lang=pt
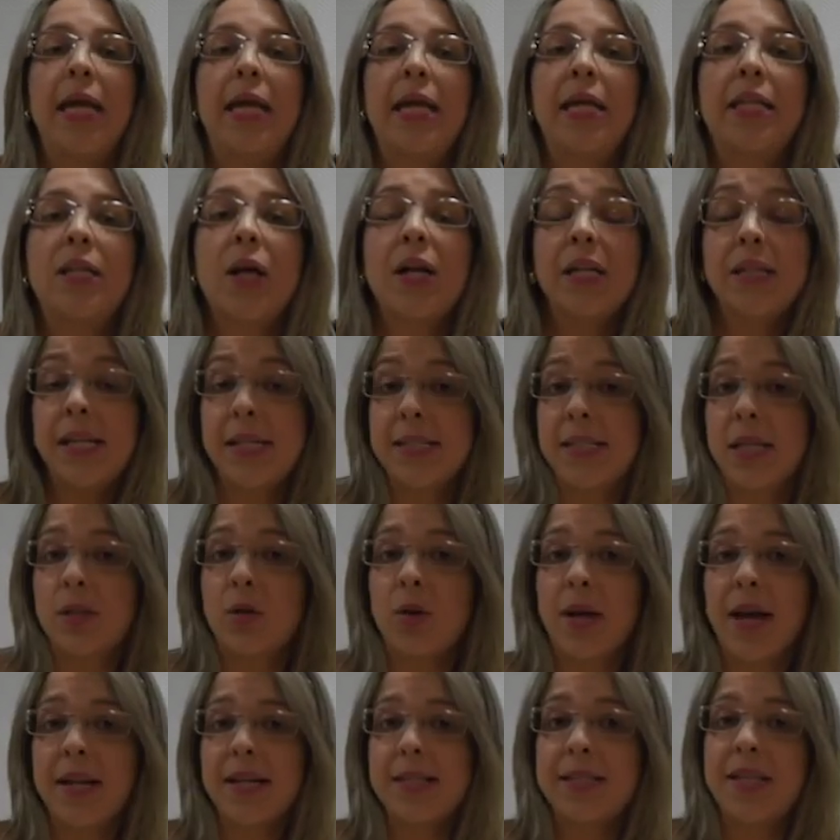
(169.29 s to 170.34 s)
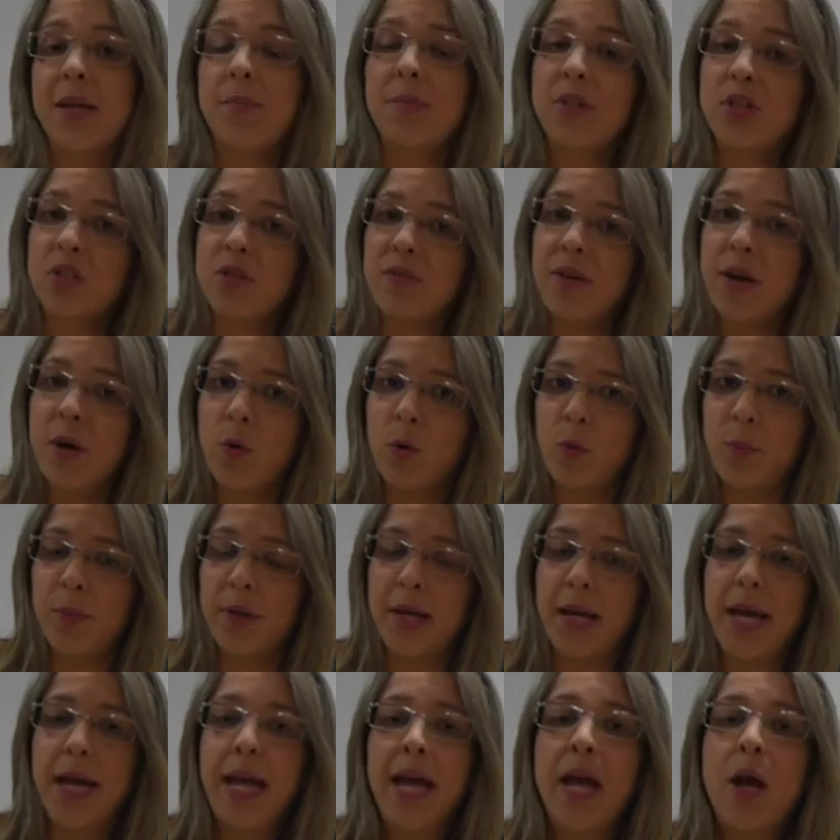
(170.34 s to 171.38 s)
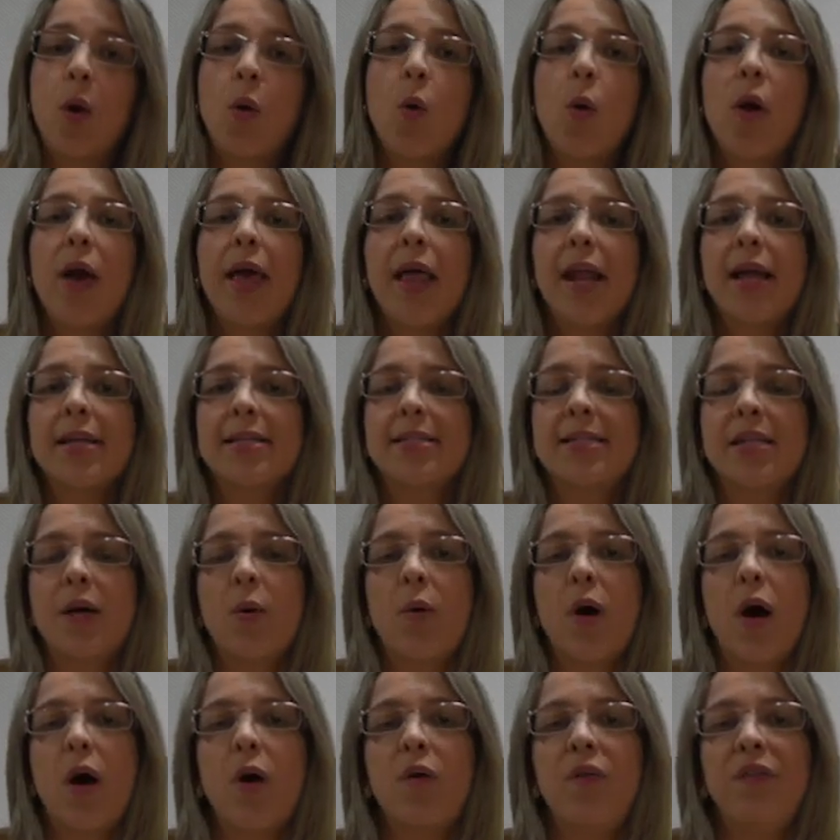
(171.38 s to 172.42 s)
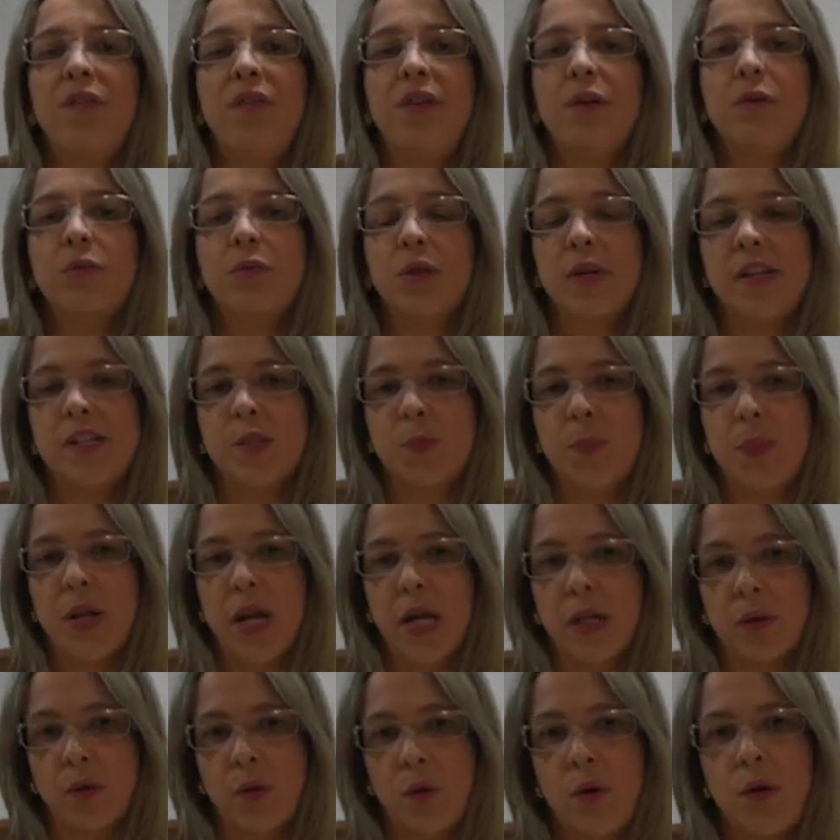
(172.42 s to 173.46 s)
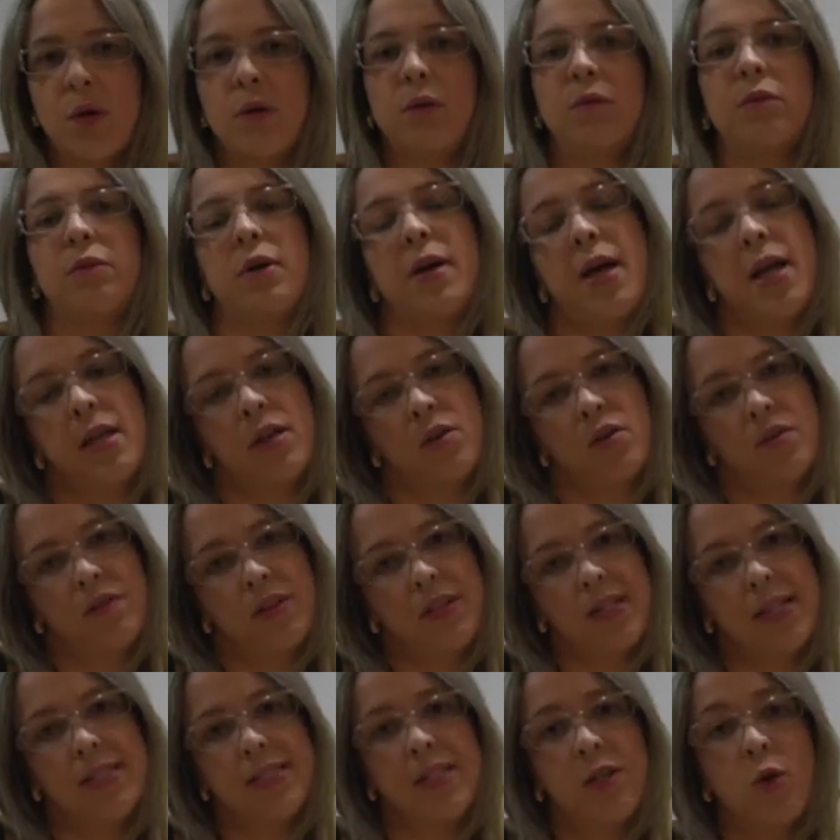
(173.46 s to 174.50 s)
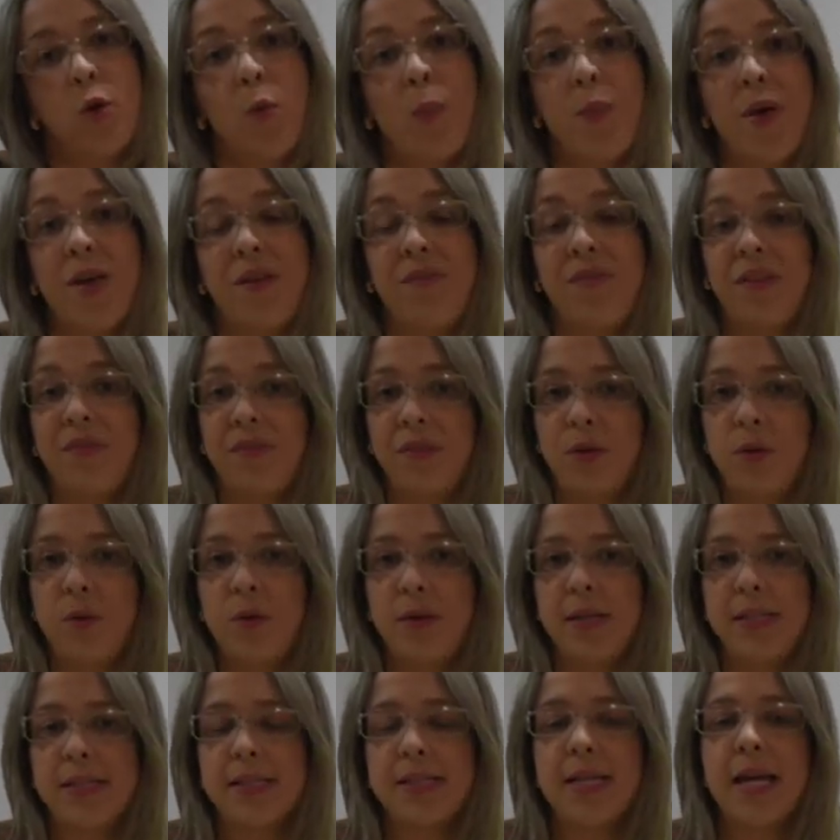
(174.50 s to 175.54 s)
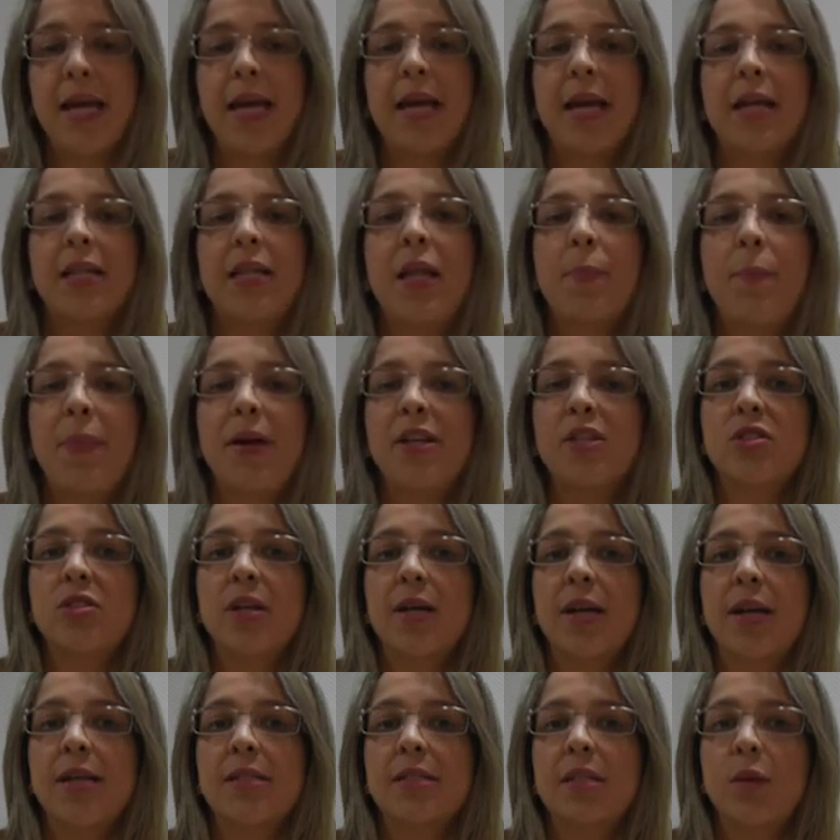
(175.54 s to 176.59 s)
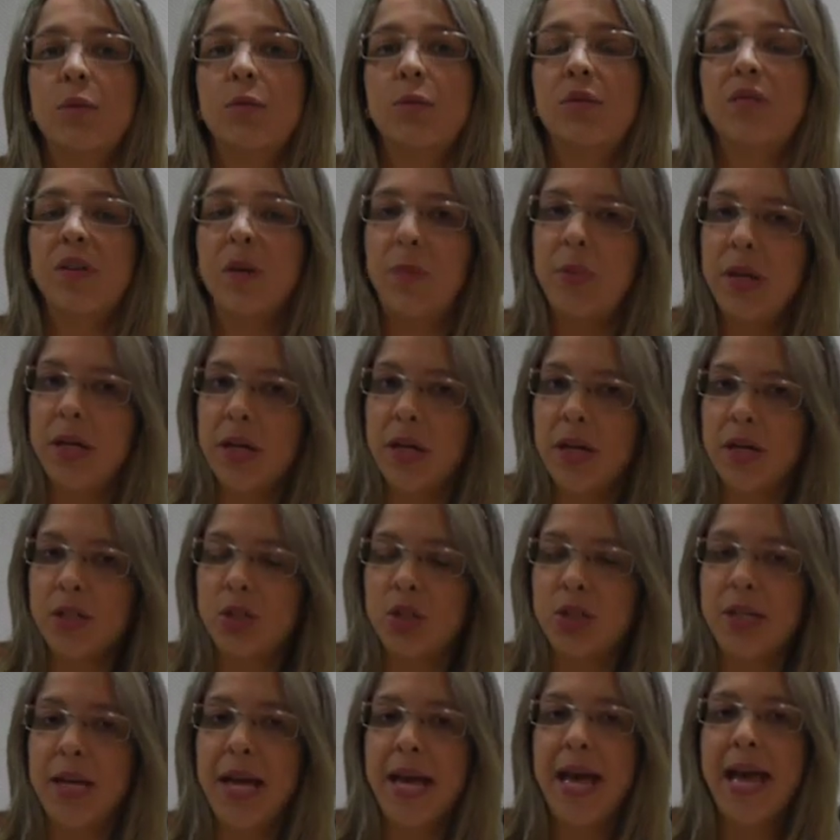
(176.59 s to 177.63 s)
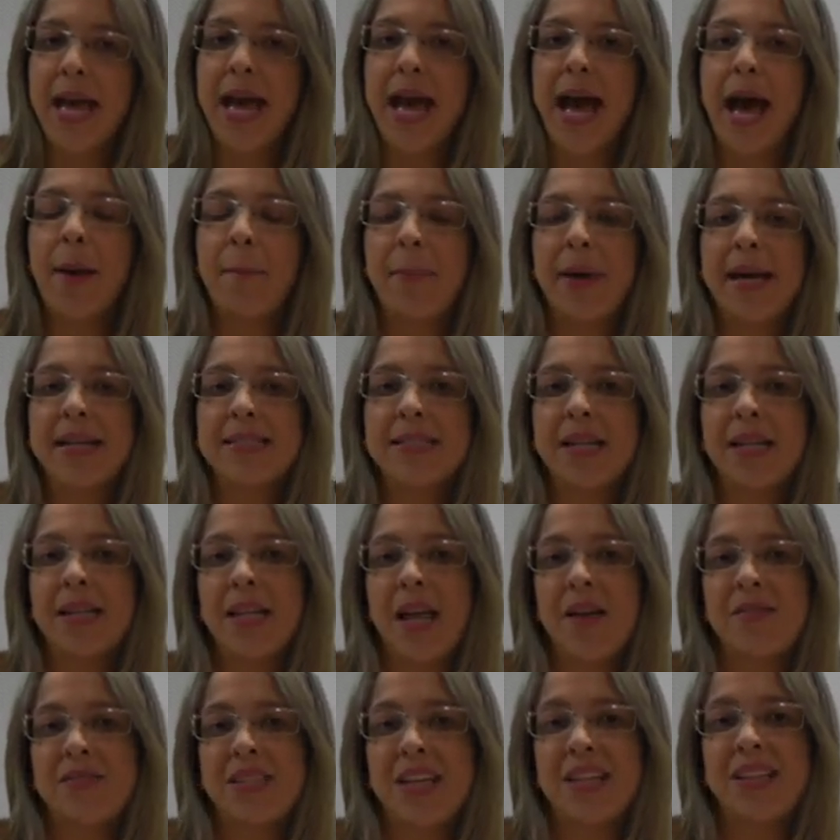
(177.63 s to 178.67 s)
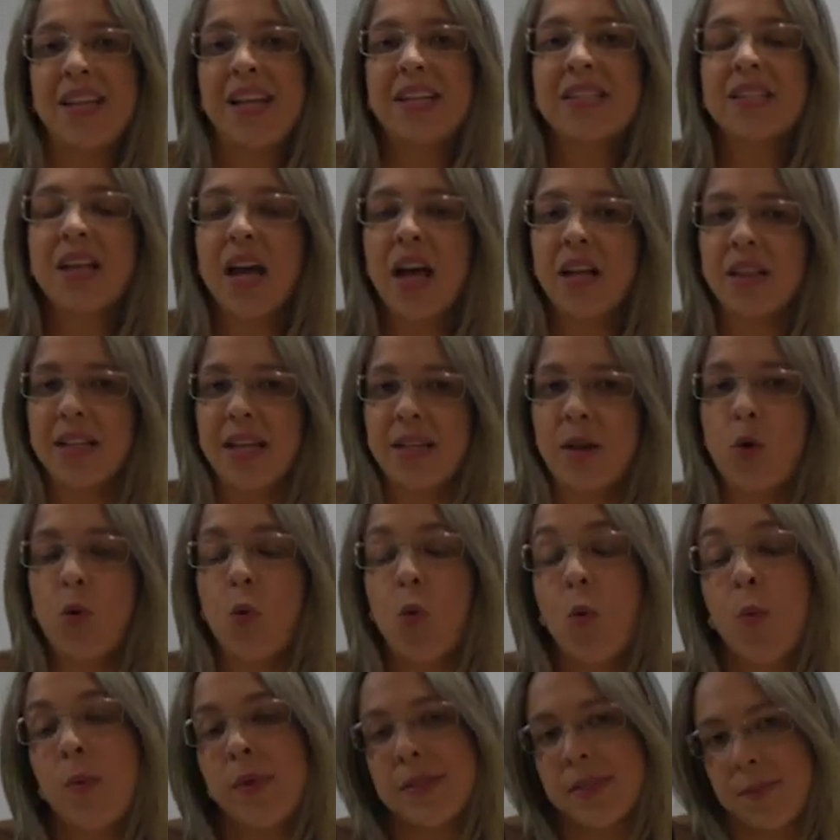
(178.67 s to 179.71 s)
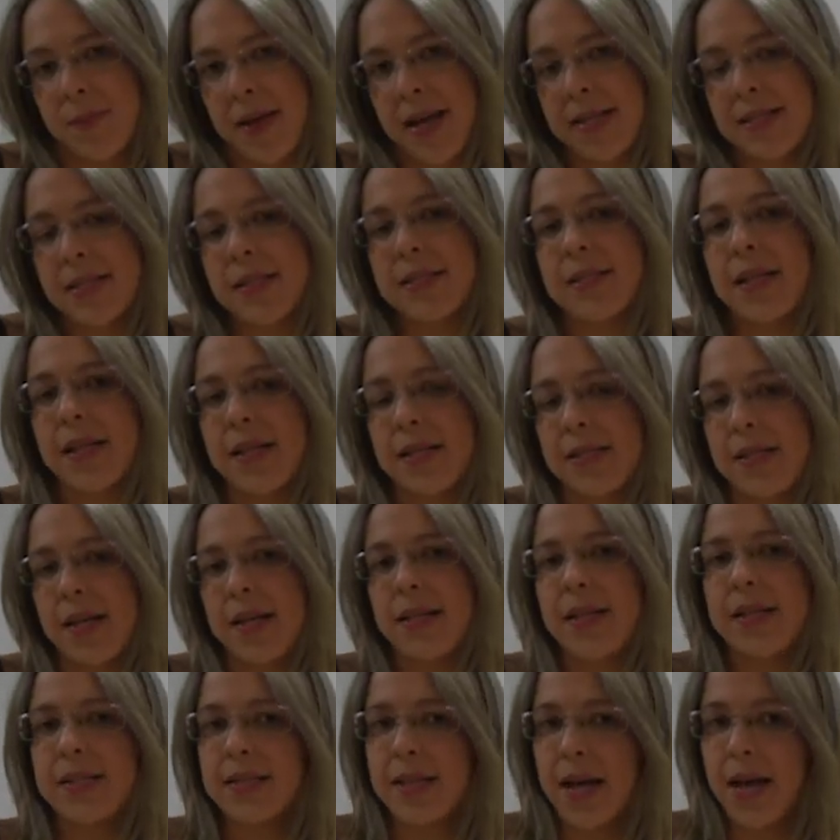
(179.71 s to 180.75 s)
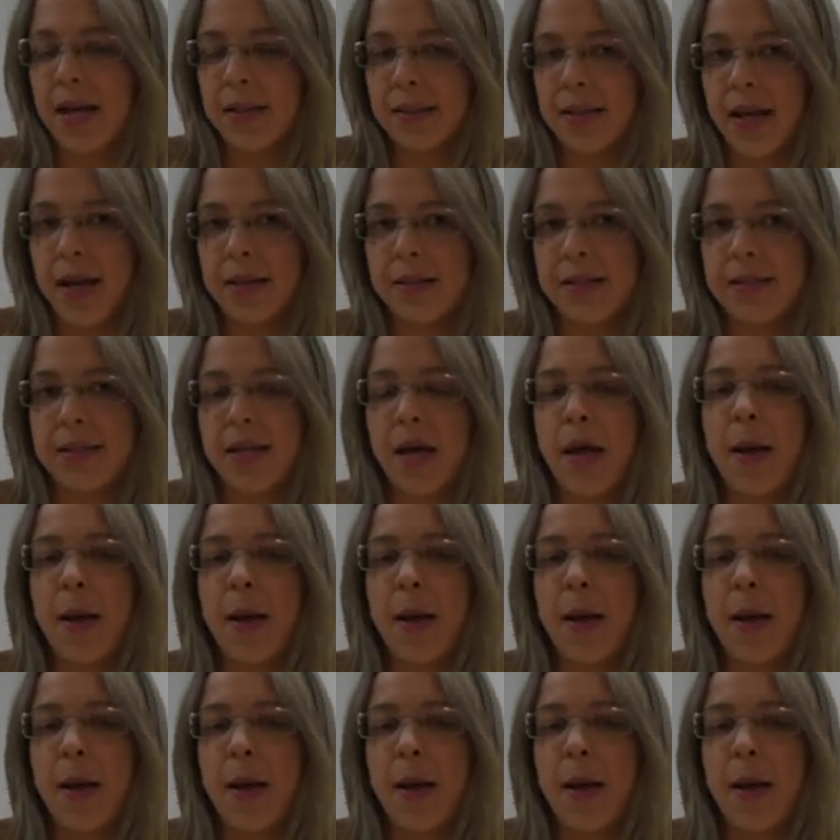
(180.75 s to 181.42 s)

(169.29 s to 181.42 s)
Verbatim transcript: Então ela tem que ser trocada sempre que tiver onda. Com relação ao filtro respiratório, a N95 ou PFF2, depende da questão do fabricante. A máscara deve ser descartada, algumas máscaras têm que ser descartadas,